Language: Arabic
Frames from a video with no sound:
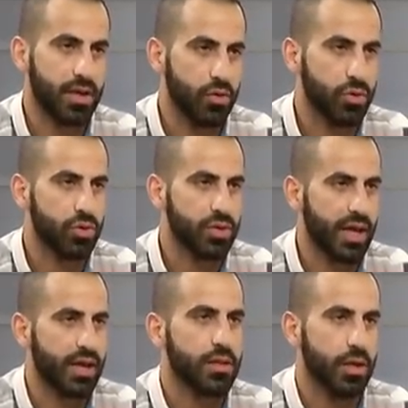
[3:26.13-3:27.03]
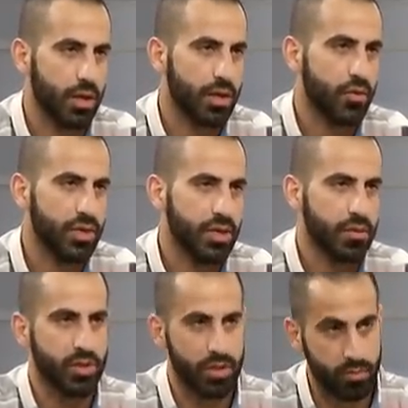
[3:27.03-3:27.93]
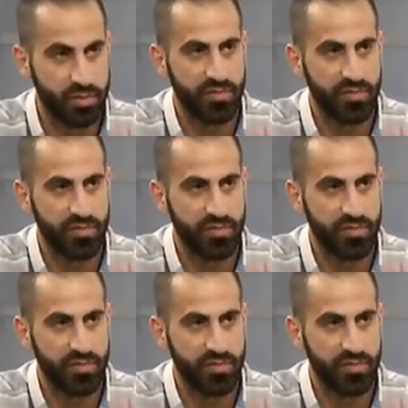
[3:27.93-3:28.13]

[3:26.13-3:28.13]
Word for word: على الاردن كانت نقله نوعيه من من